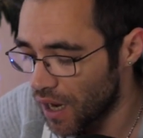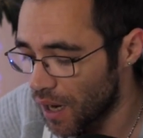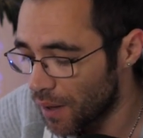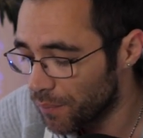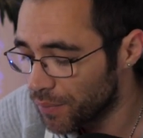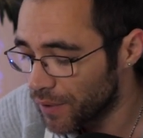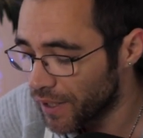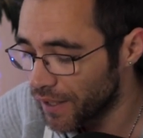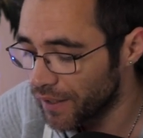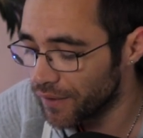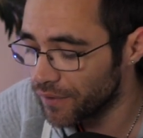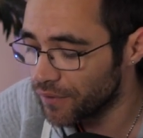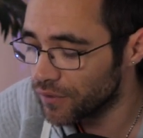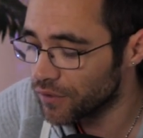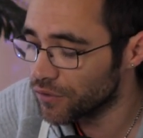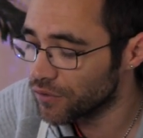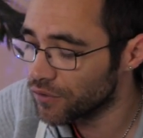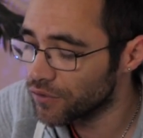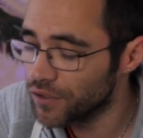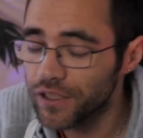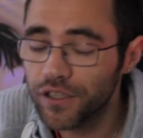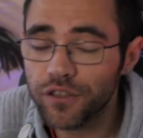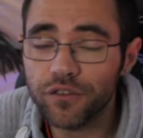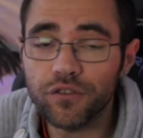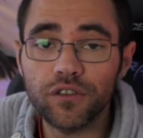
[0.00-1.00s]
Après, euh,
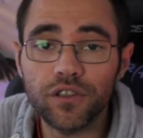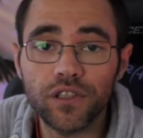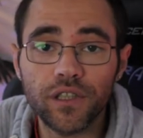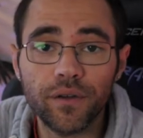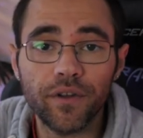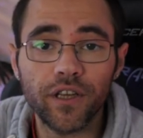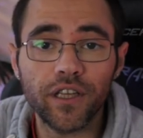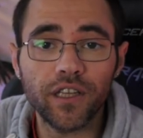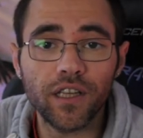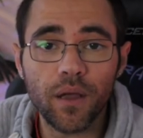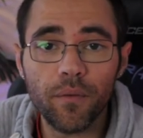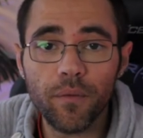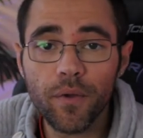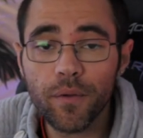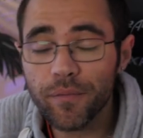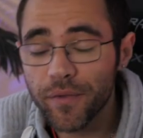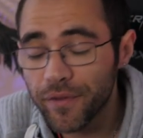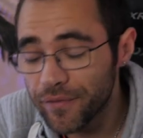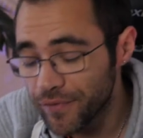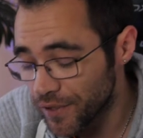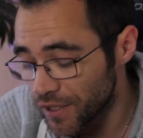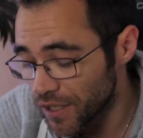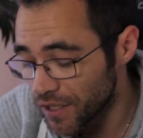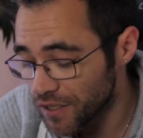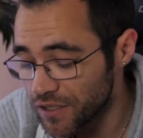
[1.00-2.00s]
est-ce que ça va être la même
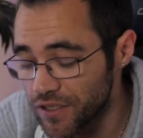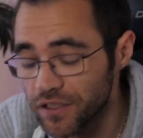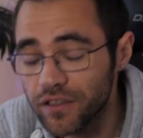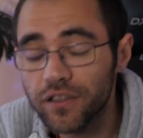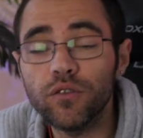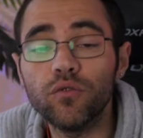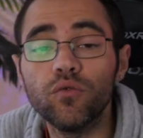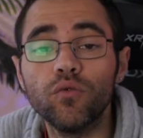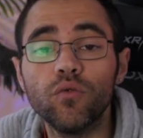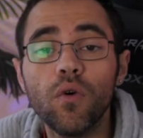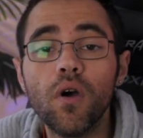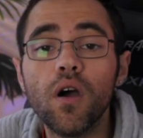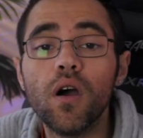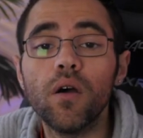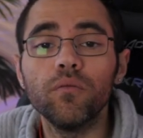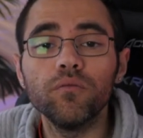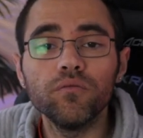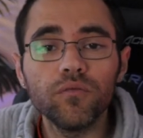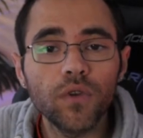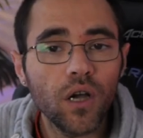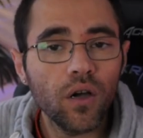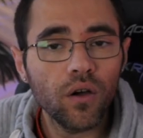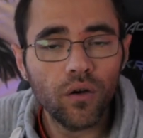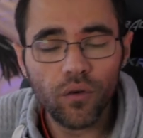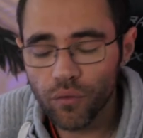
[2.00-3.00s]
efficacité ou quoi
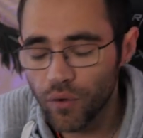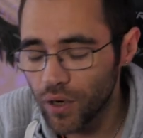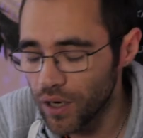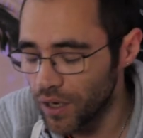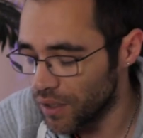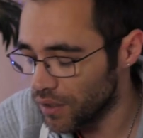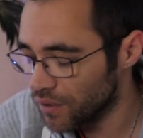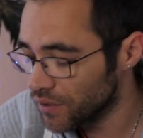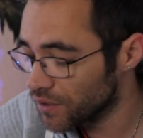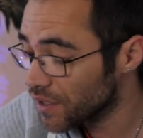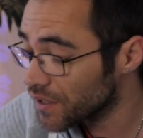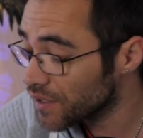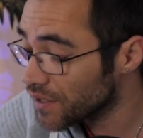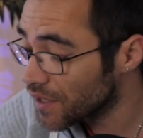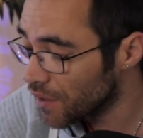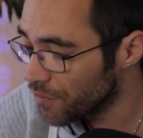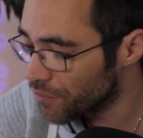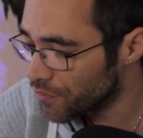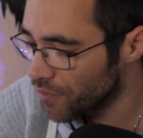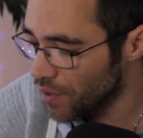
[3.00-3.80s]
voilà, ça c'est à